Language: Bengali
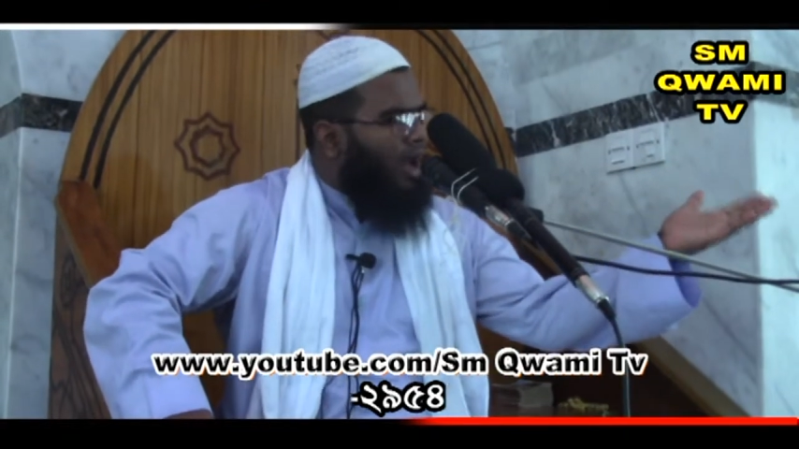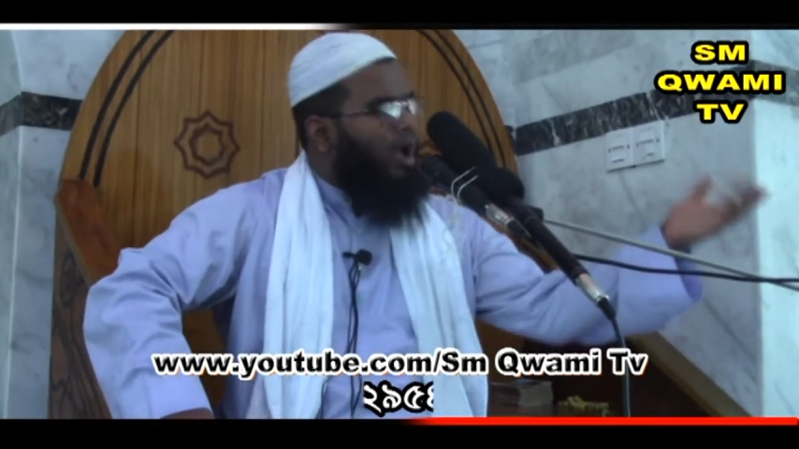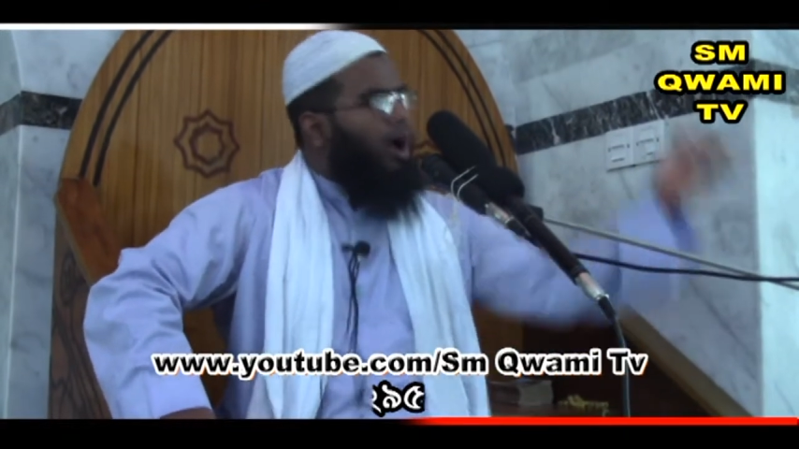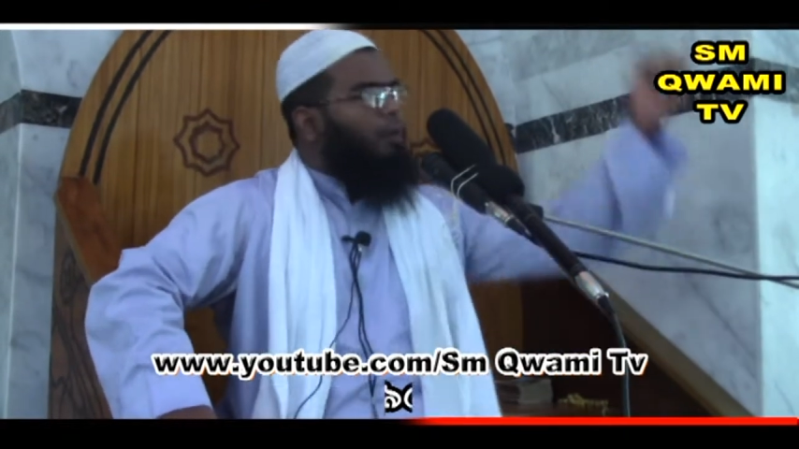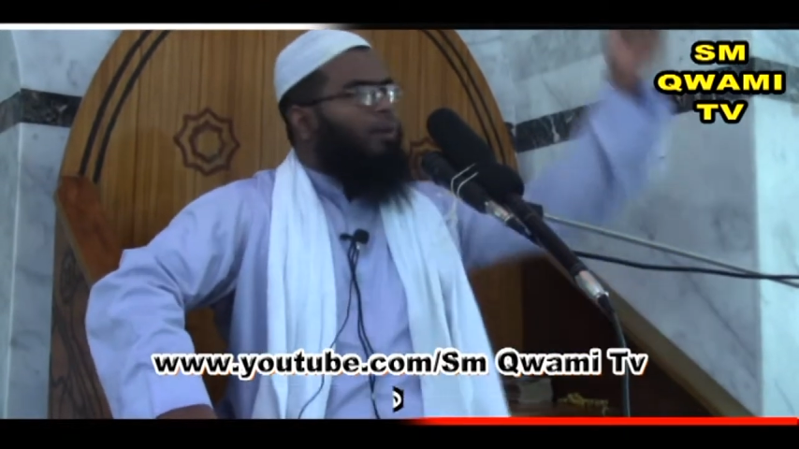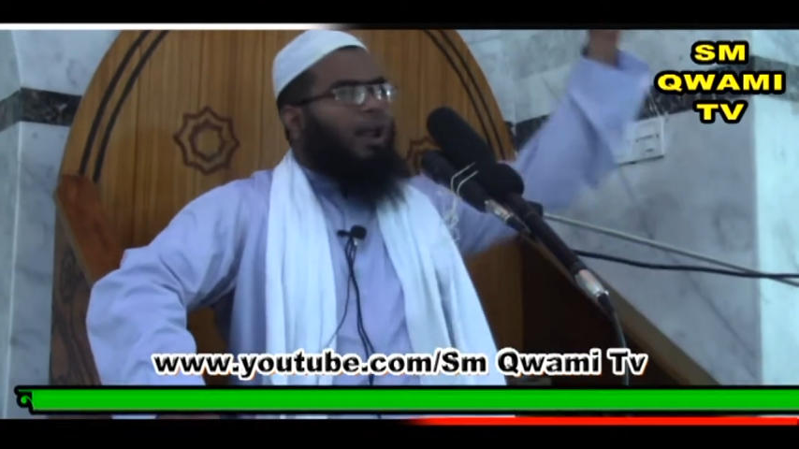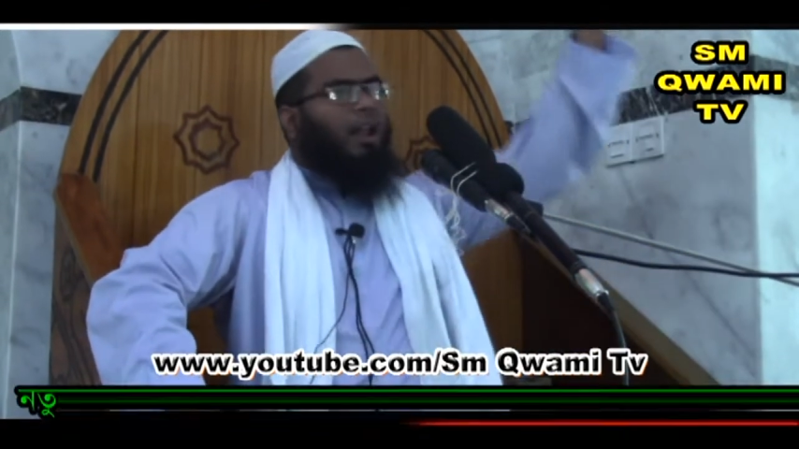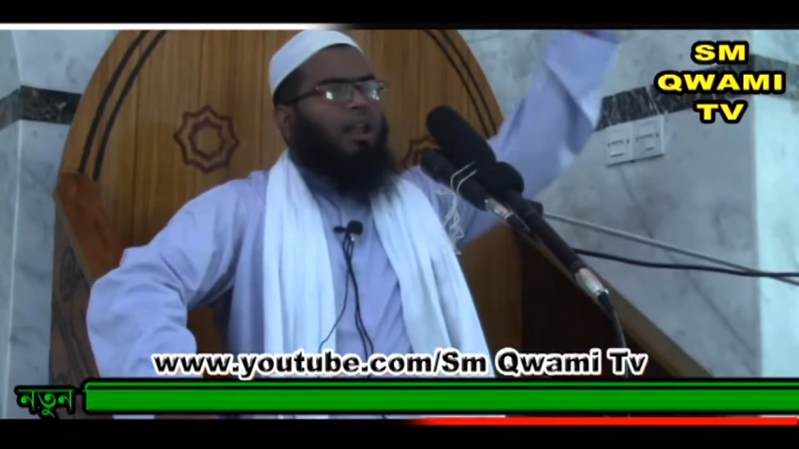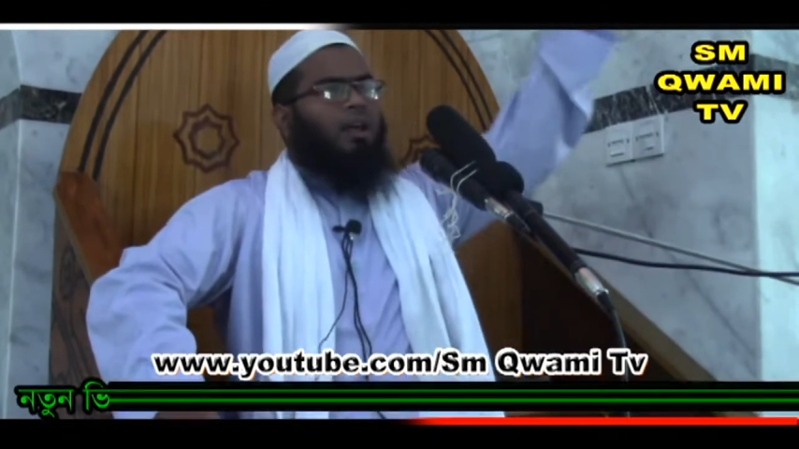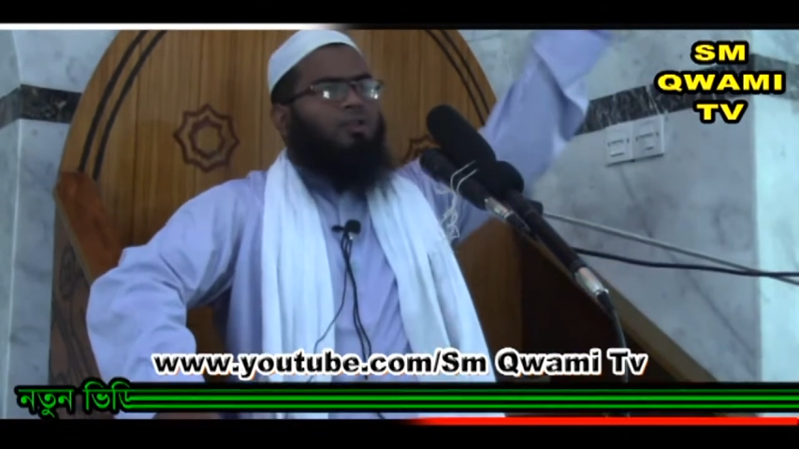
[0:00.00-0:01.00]
না আমার
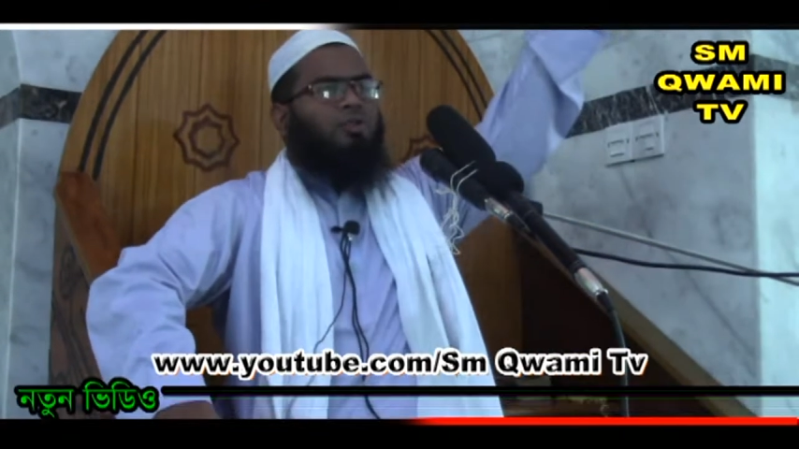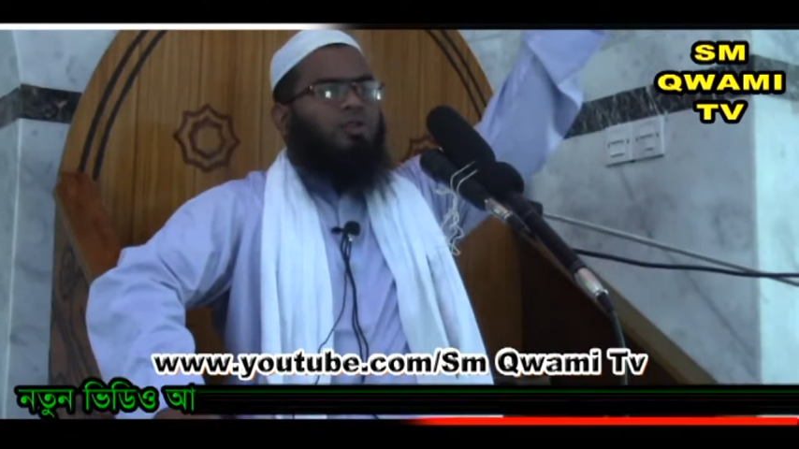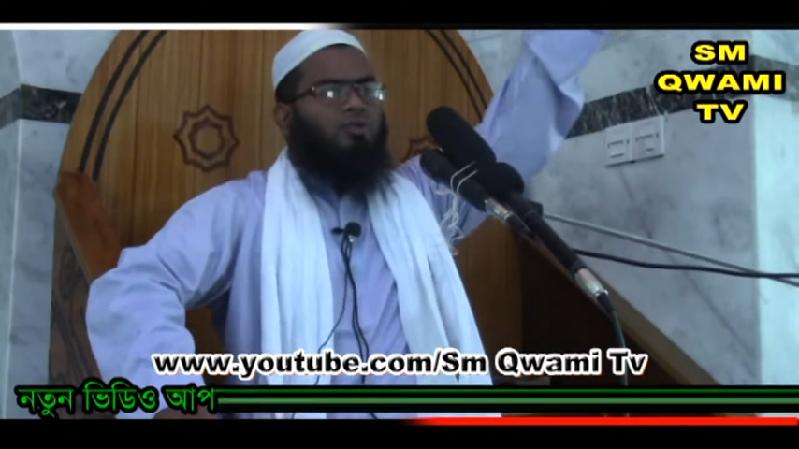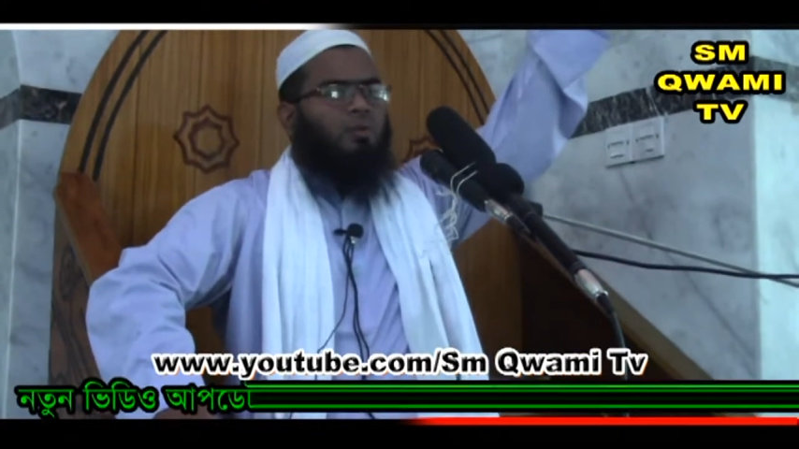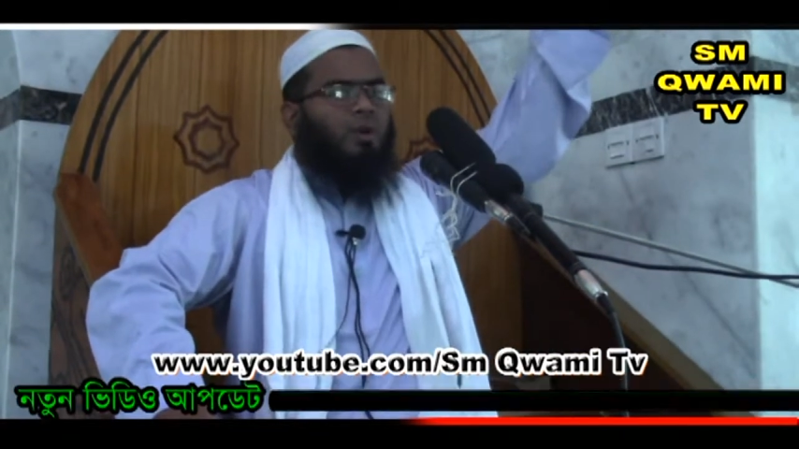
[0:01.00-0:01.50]
আল্লাহ যদি